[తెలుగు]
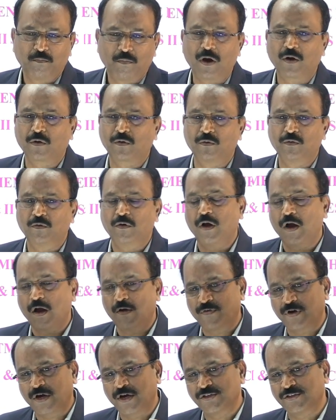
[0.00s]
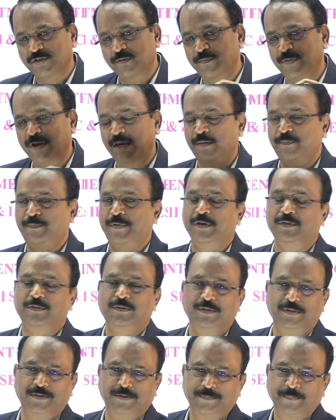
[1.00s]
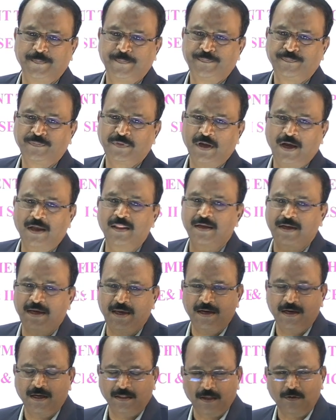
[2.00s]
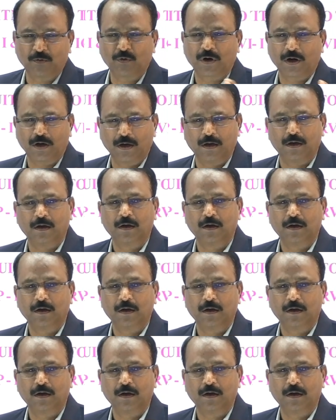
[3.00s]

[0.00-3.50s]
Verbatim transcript: మాకు అవకాశం ఏర్పడుతుంది అందుకే గత ఒక